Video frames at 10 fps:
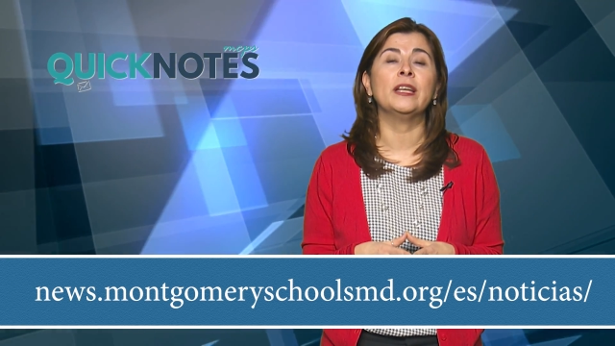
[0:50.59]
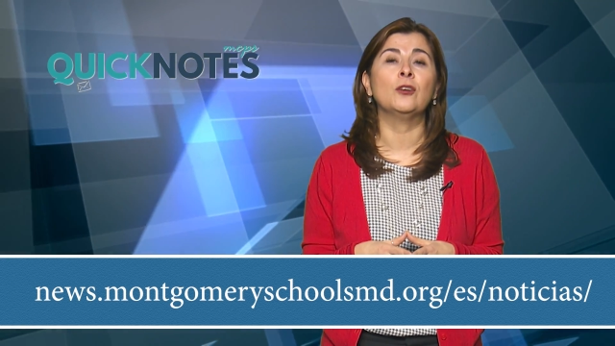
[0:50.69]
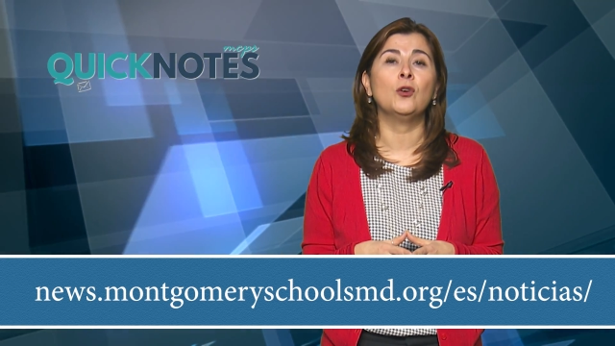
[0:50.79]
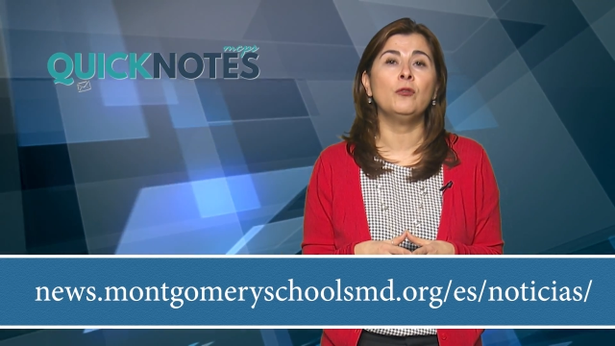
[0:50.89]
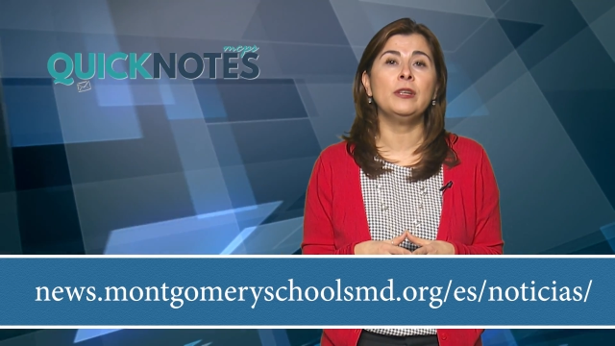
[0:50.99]
en
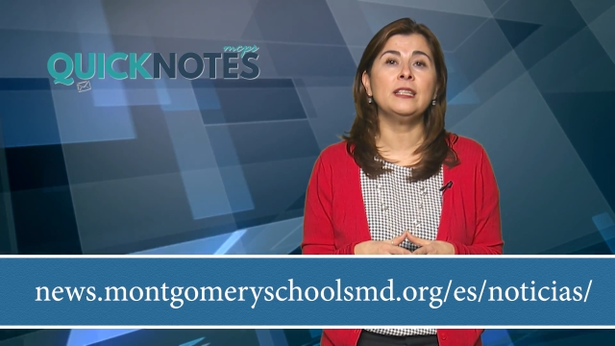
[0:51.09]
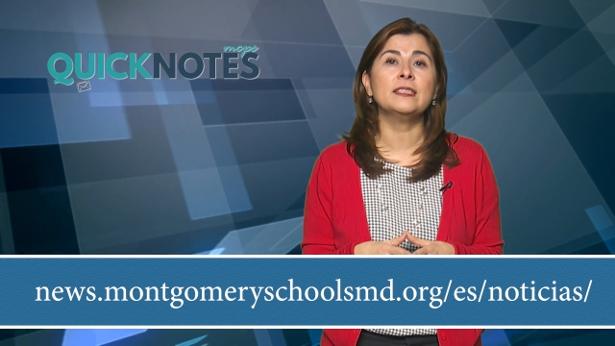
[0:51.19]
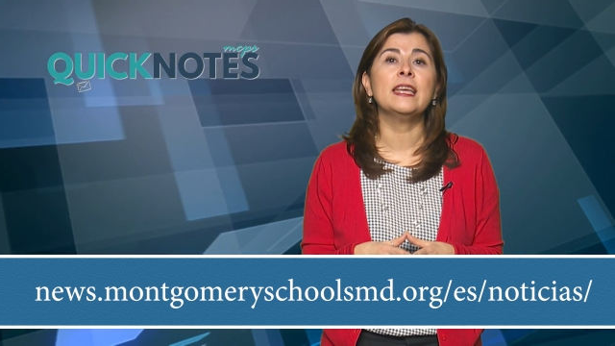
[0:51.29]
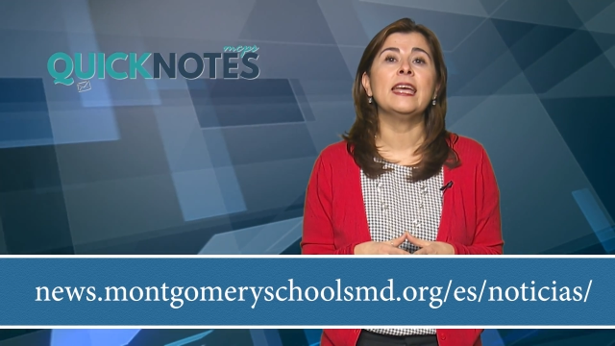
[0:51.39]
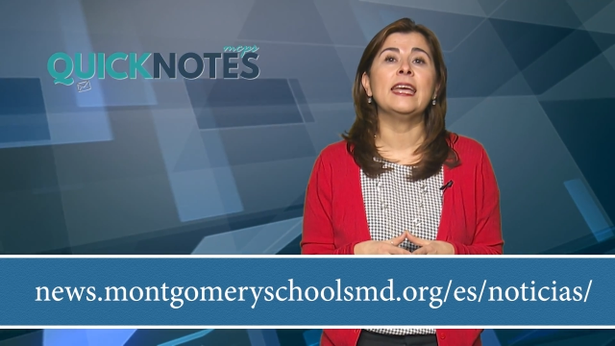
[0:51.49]
jóvenes
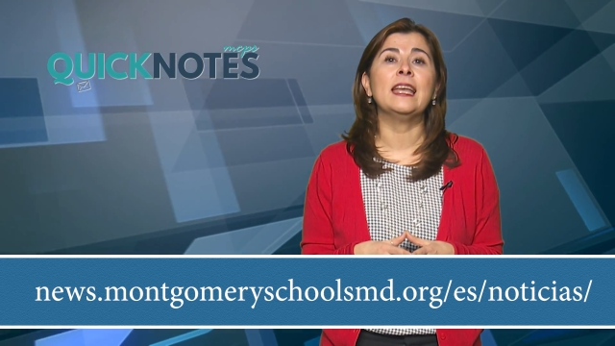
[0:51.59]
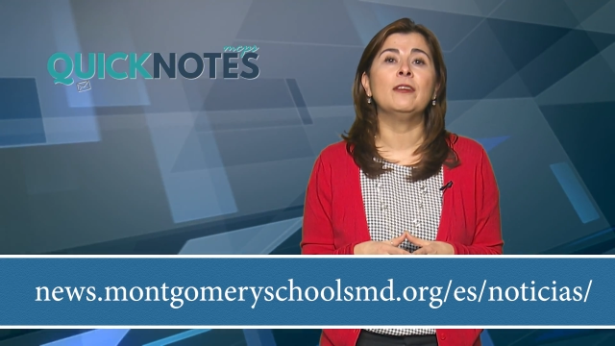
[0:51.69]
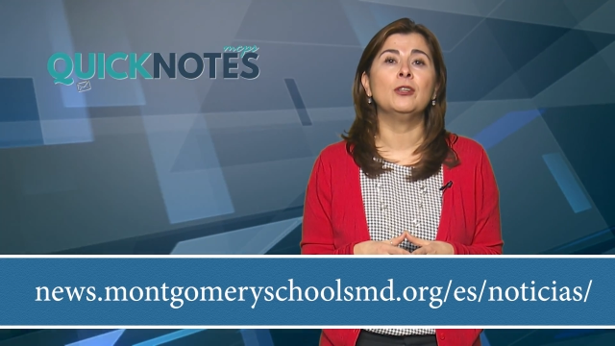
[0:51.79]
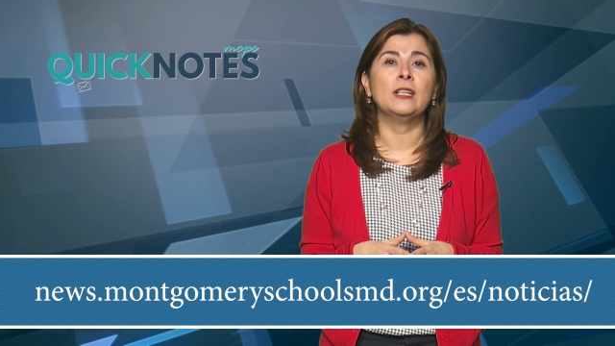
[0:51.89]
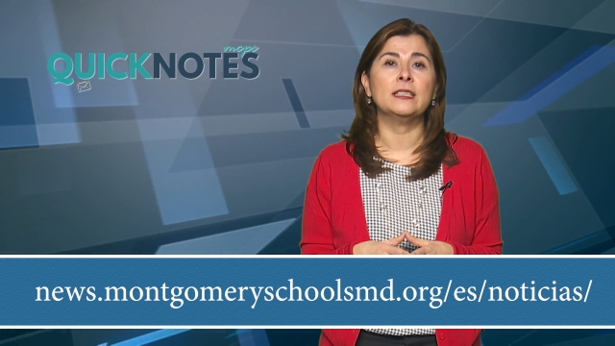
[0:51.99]
y la
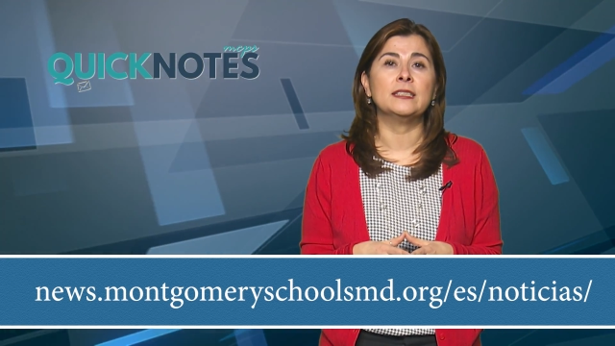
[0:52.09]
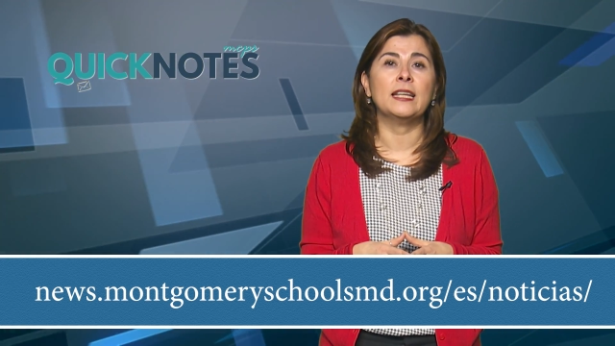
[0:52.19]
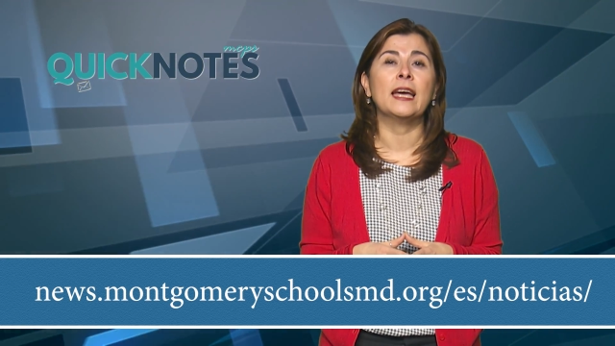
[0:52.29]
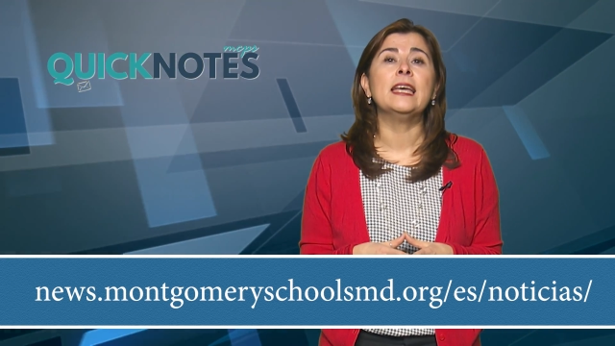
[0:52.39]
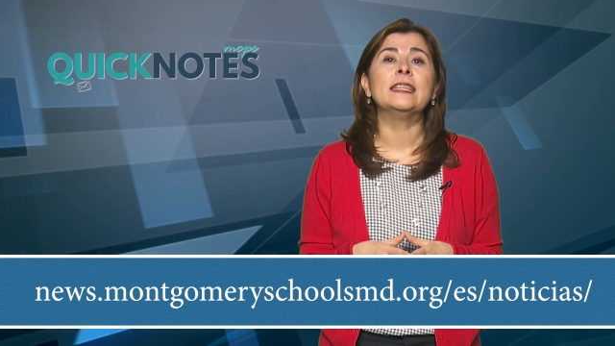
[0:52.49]
violencia.